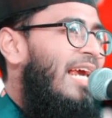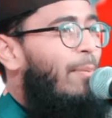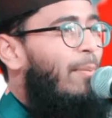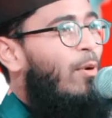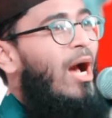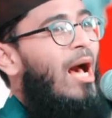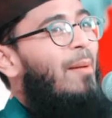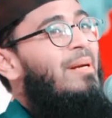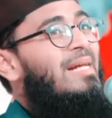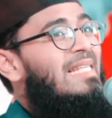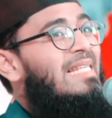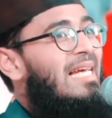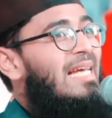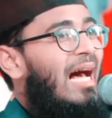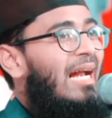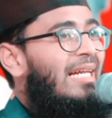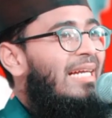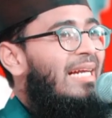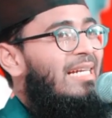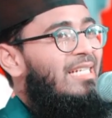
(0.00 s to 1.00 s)
এবং আমি
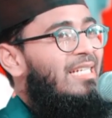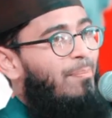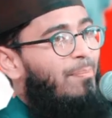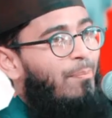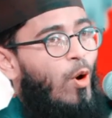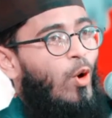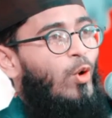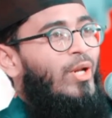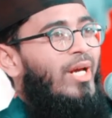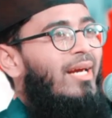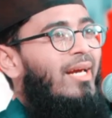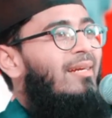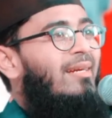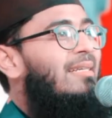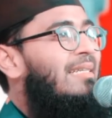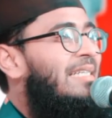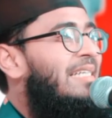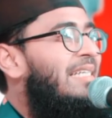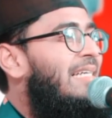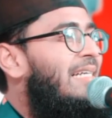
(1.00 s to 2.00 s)
জানি এটা বটে
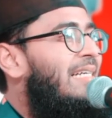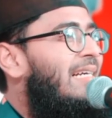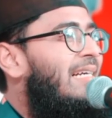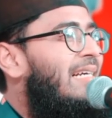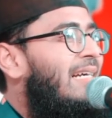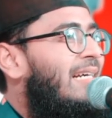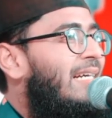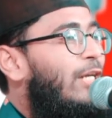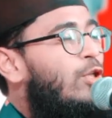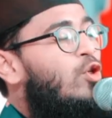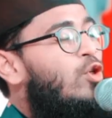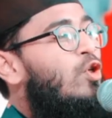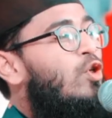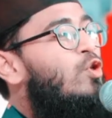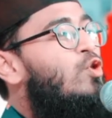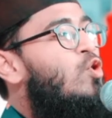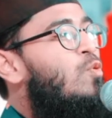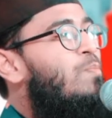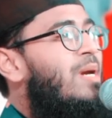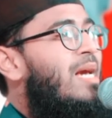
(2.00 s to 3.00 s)
কিছু
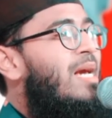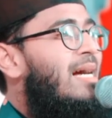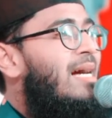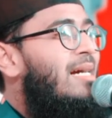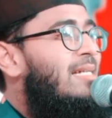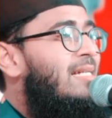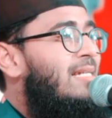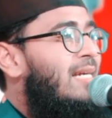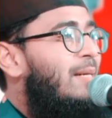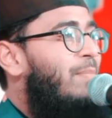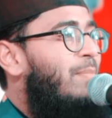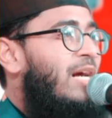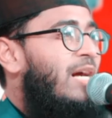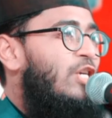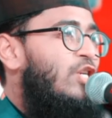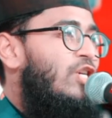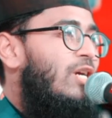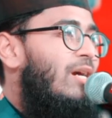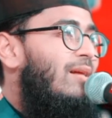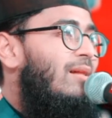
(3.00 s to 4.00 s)
কিছু মেয়ে আছে
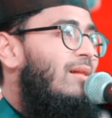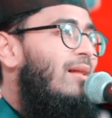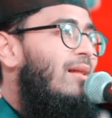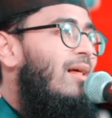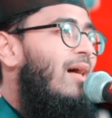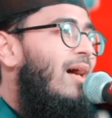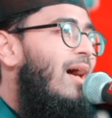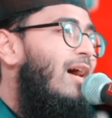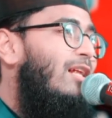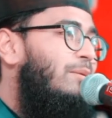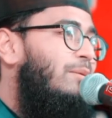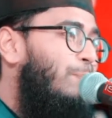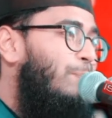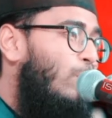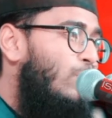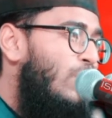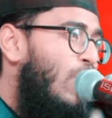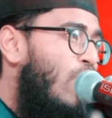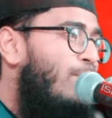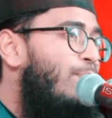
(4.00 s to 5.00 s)
মাসা আল্লাহ হাত
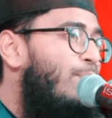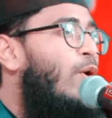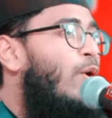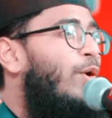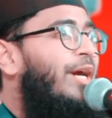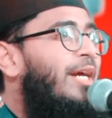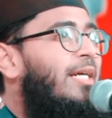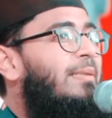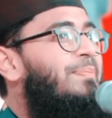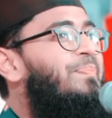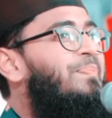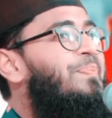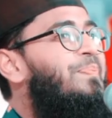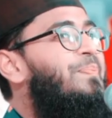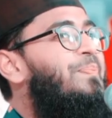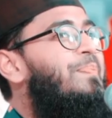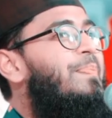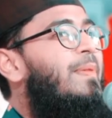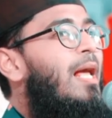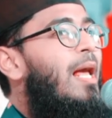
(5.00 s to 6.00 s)
মোজাও পরে
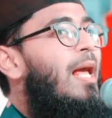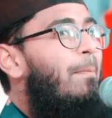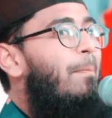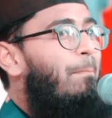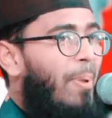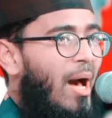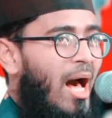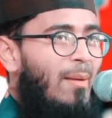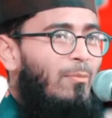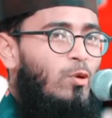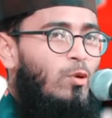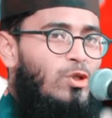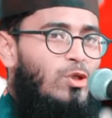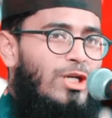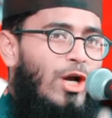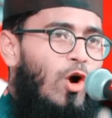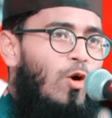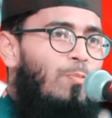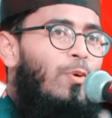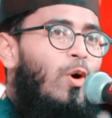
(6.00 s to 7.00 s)
পা
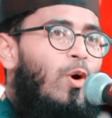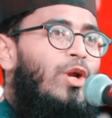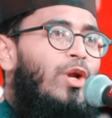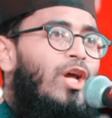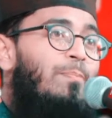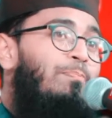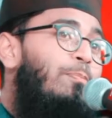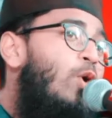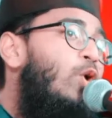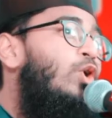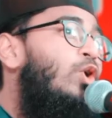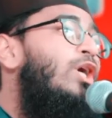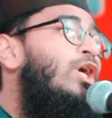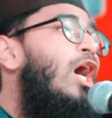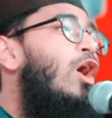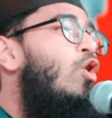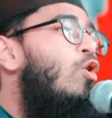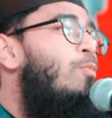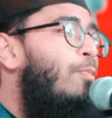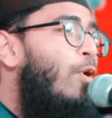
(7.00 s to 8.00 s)
মোজাও পরে
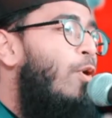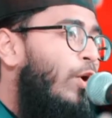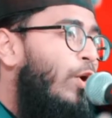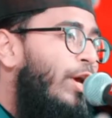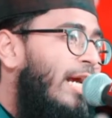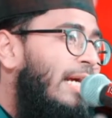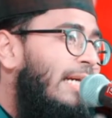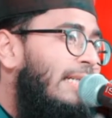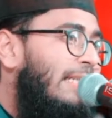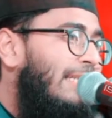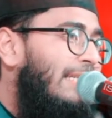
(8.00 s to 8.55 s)
বোরকাও পরে